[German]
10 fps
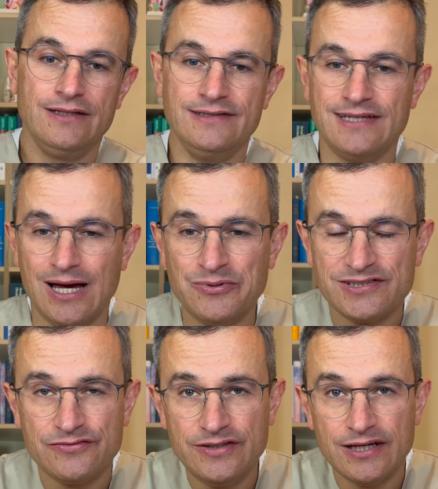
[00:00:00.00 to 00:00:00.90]
Diese
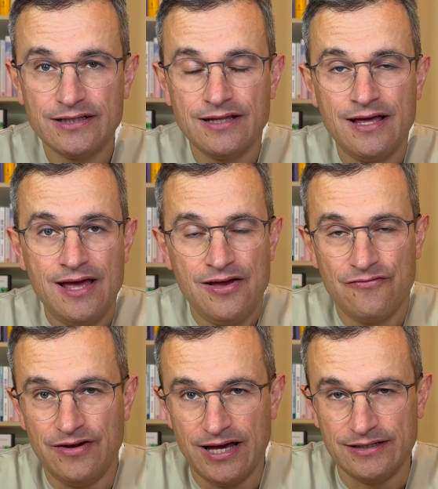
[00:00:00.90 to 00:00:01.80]
Herpesviren
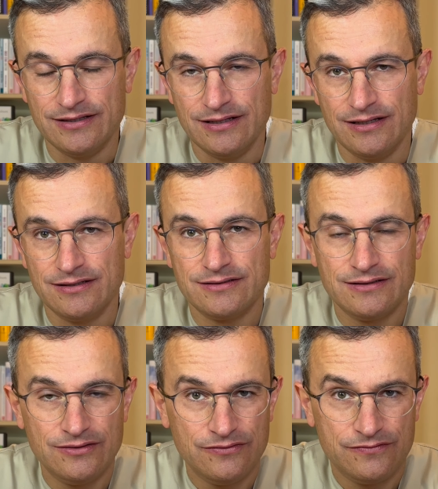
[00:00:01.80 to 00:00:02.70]
werden
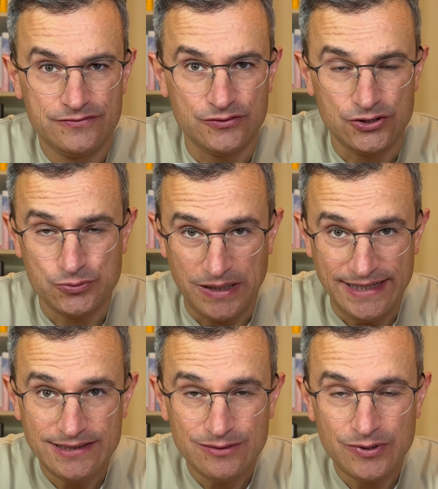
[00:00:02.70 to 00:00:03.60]
durch
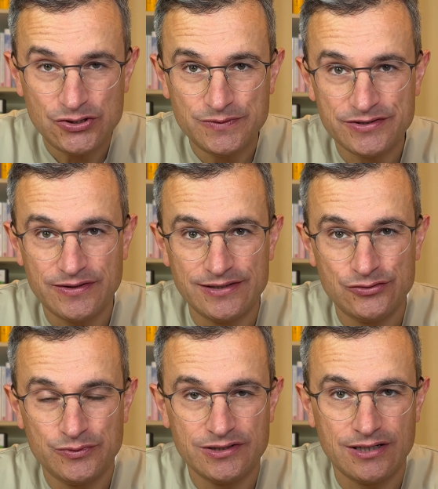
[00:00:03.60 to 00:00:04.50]
Speichel beispielsweise
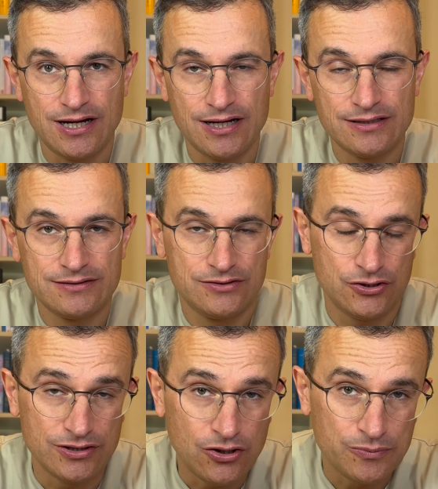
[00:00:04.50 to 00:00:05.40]
übertragen,
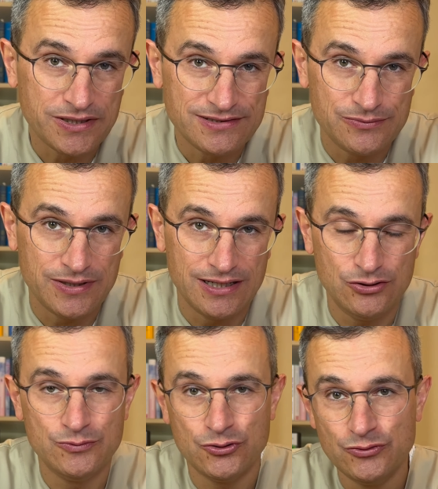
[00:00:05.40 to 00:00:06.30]
können auch prinzipiell
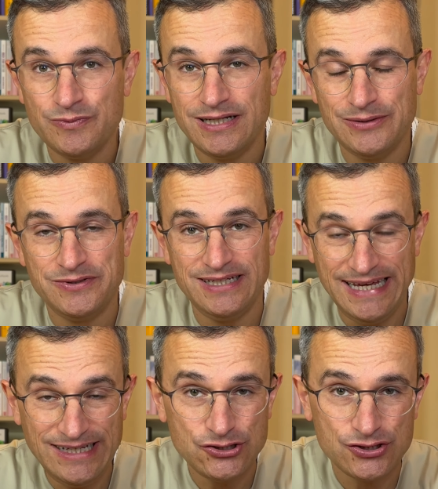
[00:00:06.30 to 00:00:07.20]
über unbelebte
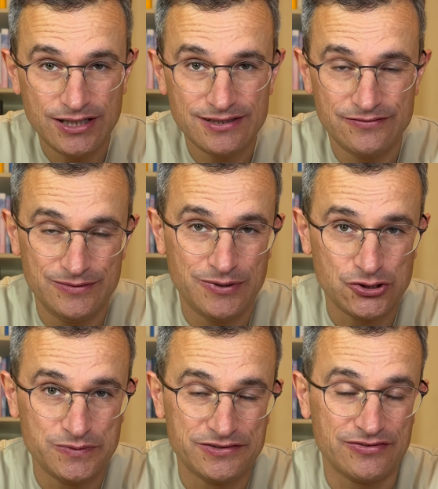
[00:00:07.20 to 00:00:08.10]
Gegenstände wie
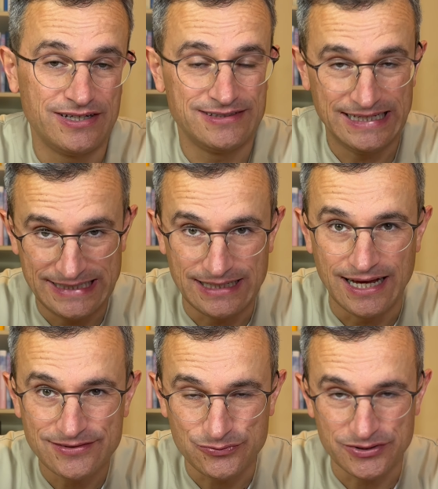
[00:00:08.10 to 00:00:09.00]
beispielsweise ein
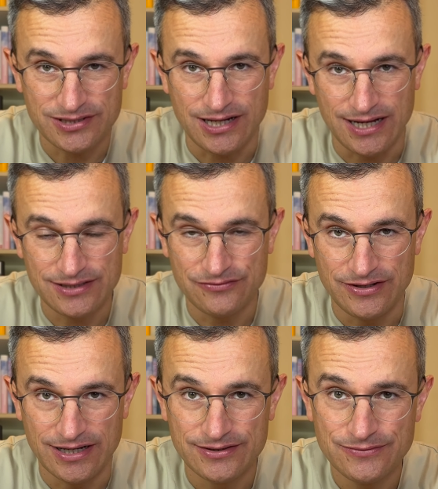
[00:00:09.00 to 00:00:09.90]
Glas übertragen
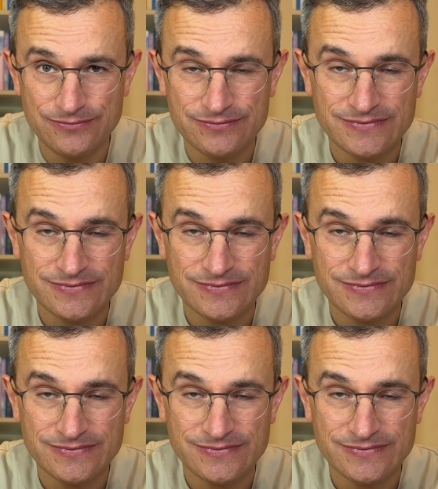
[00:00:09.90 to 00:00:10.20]
werden.